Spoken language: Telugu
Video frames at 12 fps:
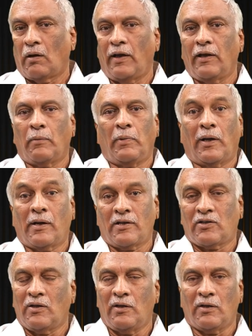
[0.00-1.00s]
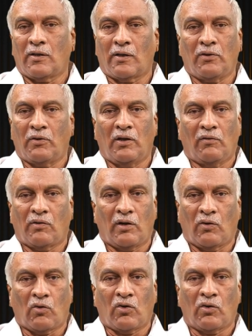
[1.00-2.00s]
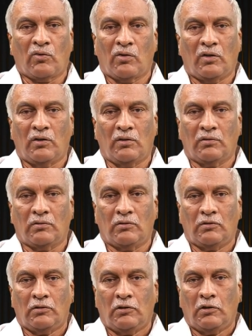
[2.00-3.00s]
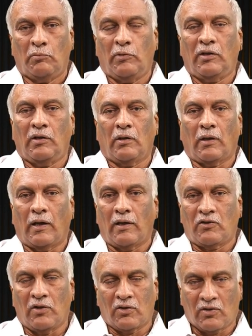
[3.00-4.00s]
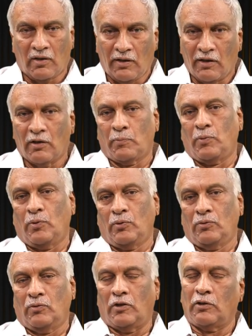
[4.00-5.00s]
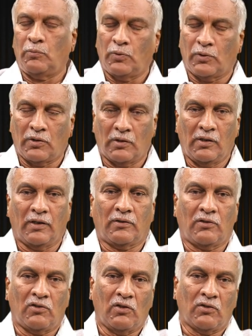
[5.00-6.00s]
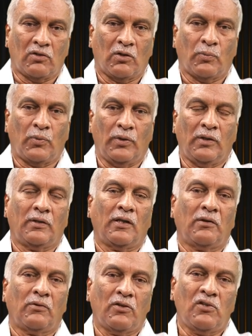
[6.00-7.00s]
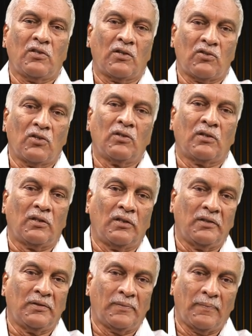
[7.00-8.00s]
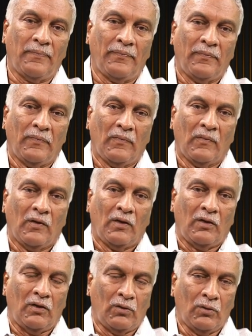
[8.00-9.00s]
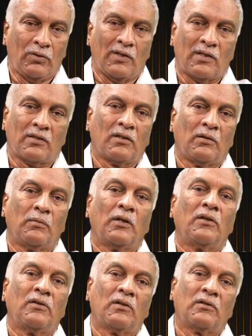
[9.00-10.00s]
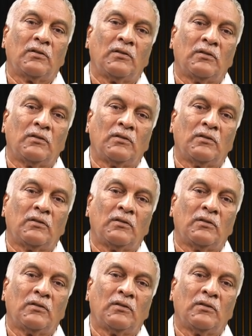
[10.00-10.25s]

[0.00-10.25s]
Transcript: ఆయన బాగా చేయలేదు అన్నవాళ్ళు ఎవరు లేరు ఒక్కడు కూడా లేడు మరి ఆ చర్చ లేనప్పుడు అద్భుతంగా అతను చేసినప్పుడు ఇంకా దాని గురించి చర్చ ఎందుకండి ఎందుకు చేస్తున్నాం మనం చర్చ